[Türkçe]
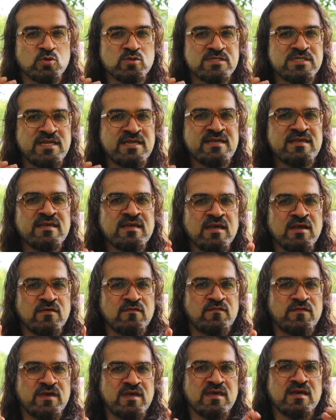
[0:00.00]
Gözde
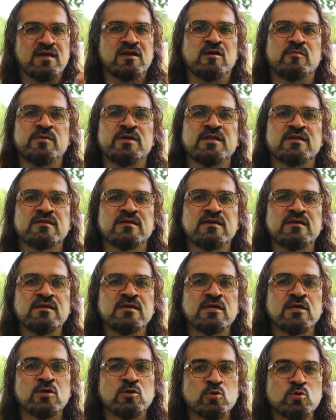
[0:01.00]
ve kamerada
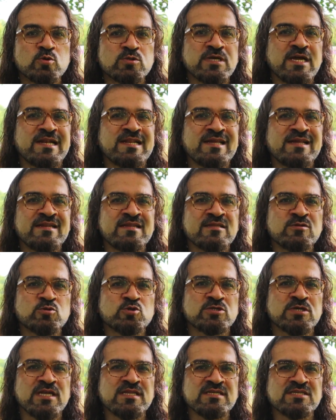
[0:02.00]
üzerlerine
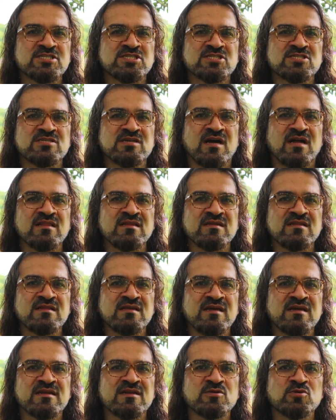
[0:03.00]
düşen ışığı
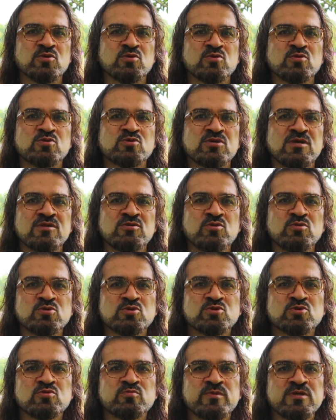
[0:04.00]
algılayarak görüntüye
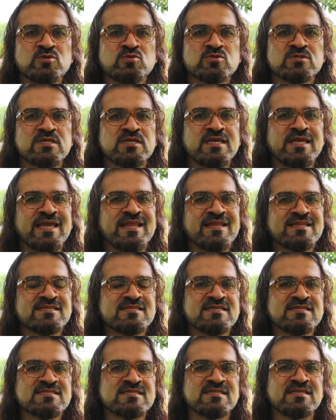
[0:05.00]
dönüştürmek üzere elektrik